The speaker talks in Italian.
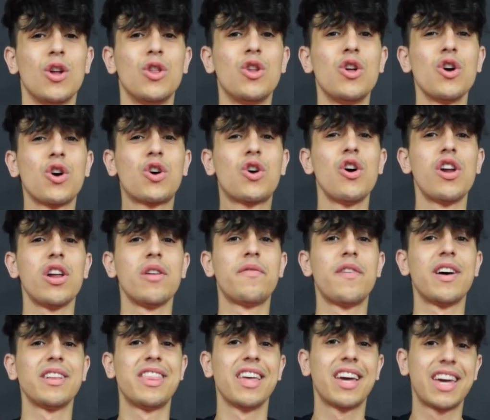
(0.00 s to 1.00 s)
Non occorre
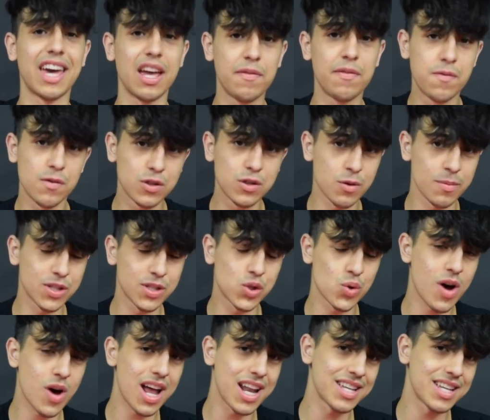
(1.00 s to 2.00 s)
infatti che il flusso
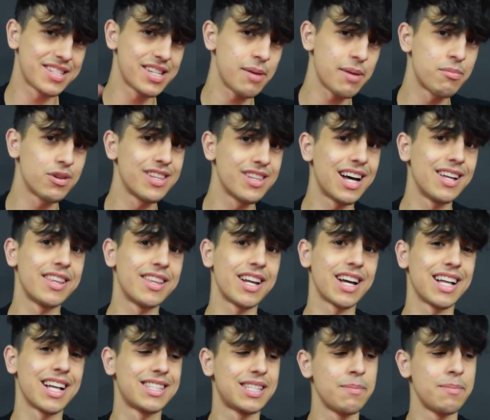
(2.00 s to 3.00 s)
mestruale sia abbondante
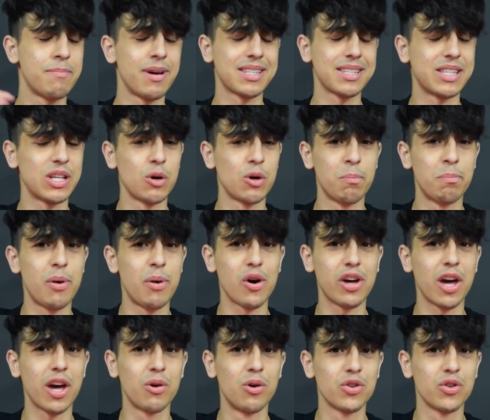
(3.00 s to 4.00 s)
ragazzi, bastano
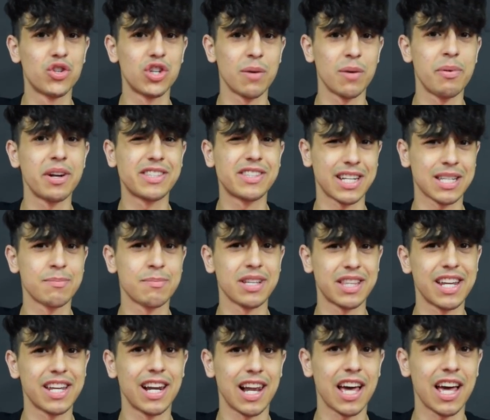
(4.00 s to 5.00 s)
poche gocce per
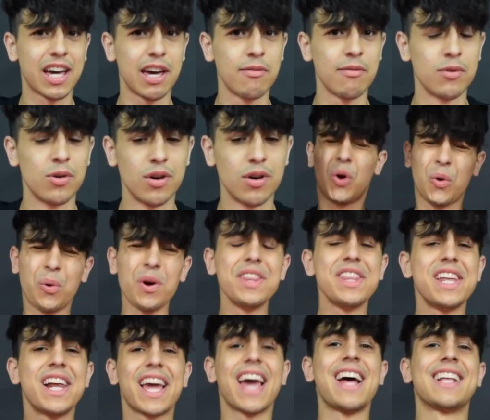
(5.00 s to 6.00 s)
trasmettere l'HIV.
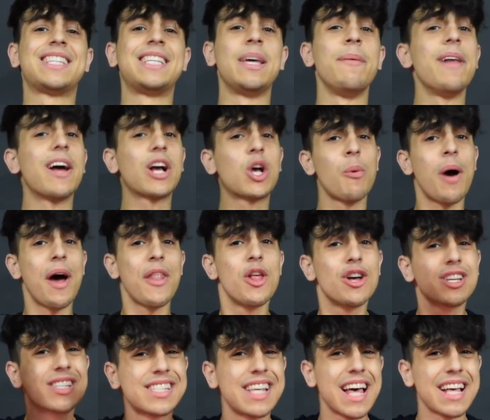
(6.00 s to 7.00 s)
Quindi ragazzi mi
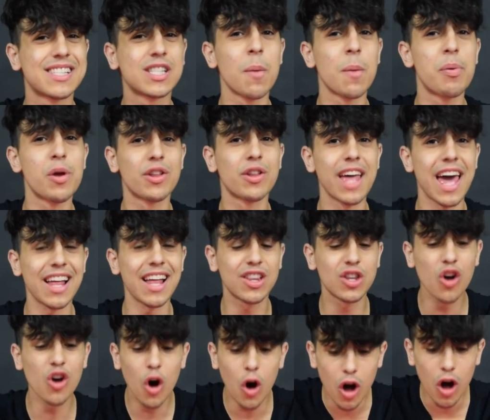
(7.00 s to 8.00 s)
raccomando, sesso
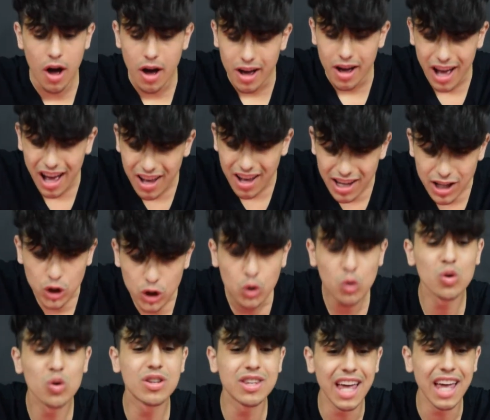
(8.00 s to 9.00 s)
protetto in
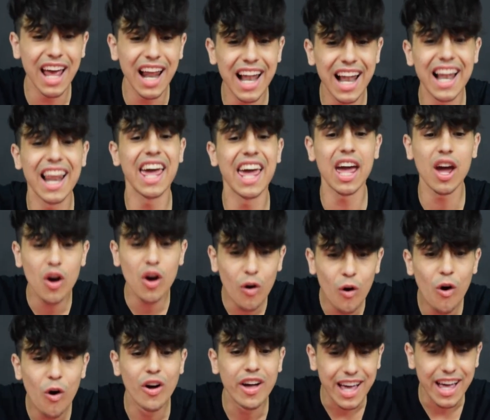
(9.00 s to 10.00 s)
tutte le
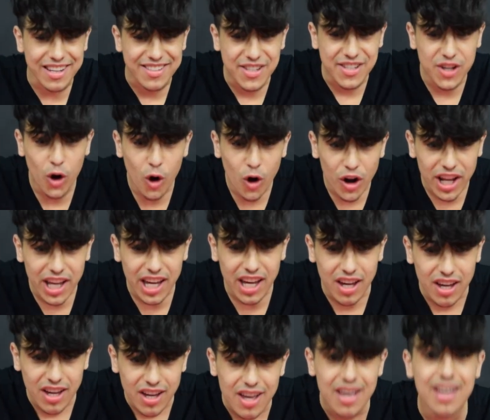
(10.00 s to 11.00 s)

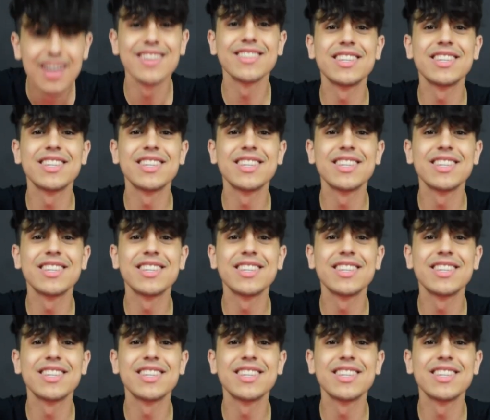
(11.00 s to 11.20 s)
occasioni.